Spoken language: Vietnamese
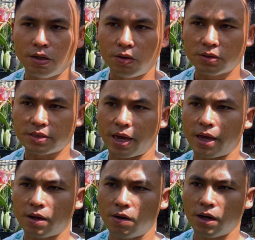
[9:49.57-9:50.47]
nó
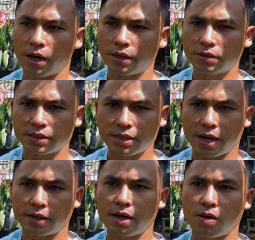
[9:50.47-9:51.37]
sẽ có thể nó sẽ
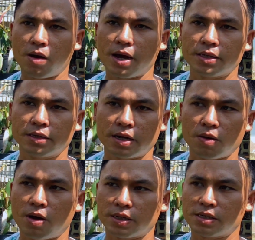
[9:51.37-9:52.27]
dẫn ra hoa, nhưng ra
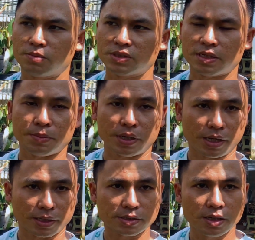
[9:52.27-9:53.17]
hoa xong nó sẽ bị
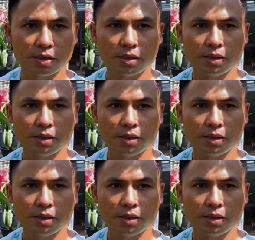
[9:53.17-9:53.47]
kiệt sức.